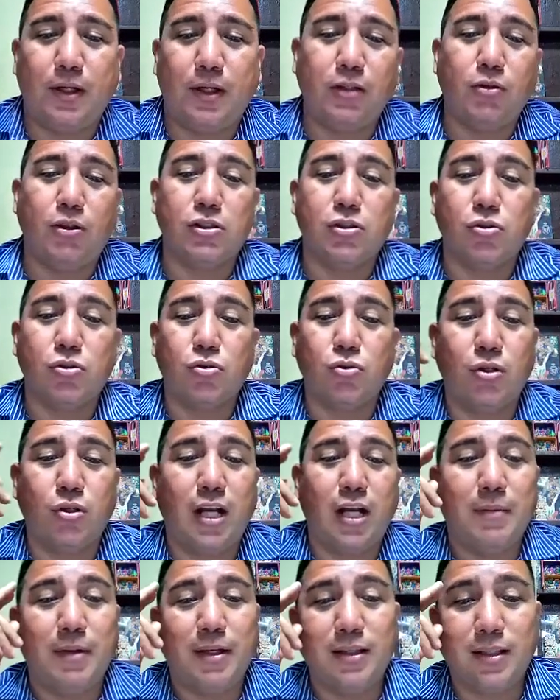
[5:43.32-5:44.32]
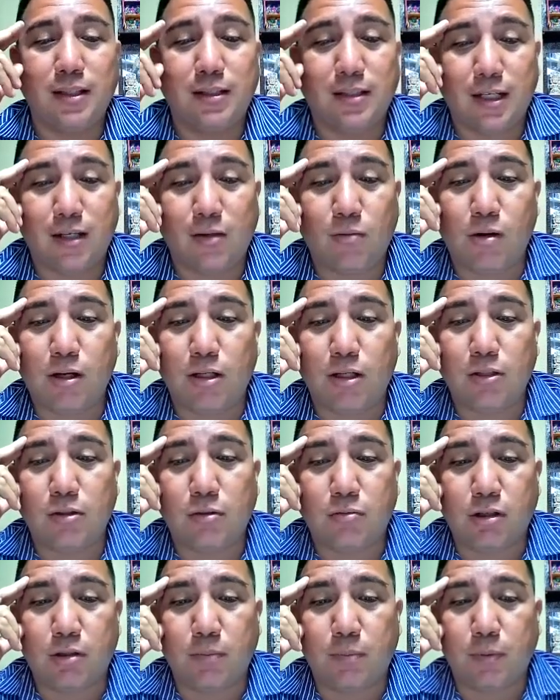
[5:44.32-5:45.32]
perdiendo a solamente tres cuartos
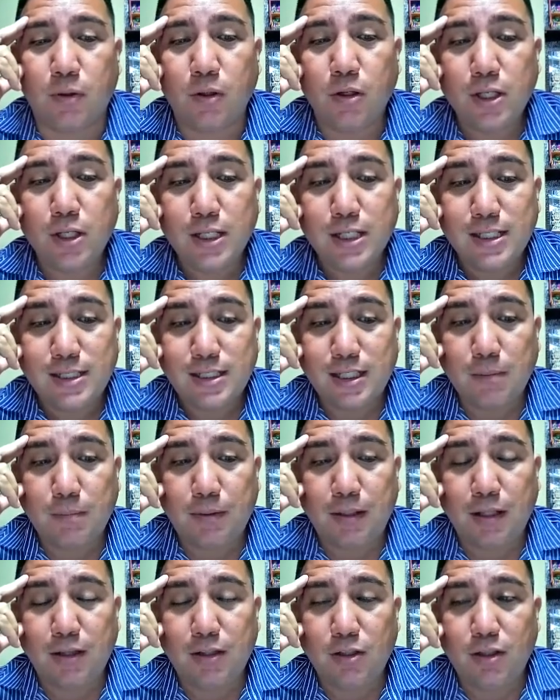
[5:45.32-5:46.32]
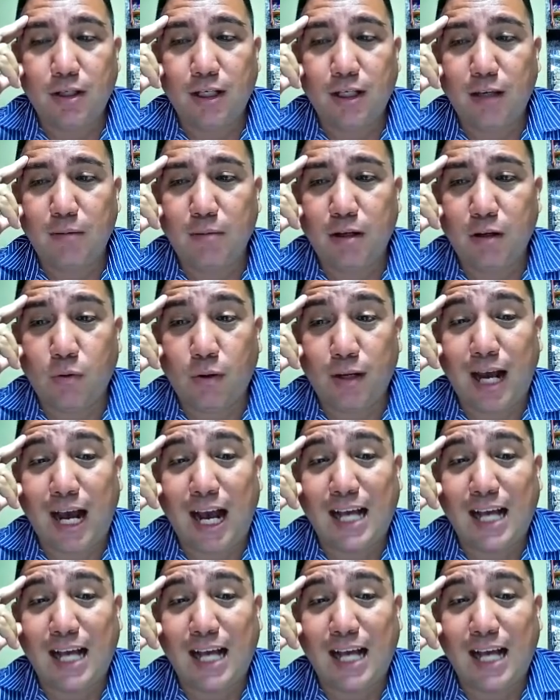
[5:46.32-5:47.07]
de cuerpo, se prendió de Hemingway.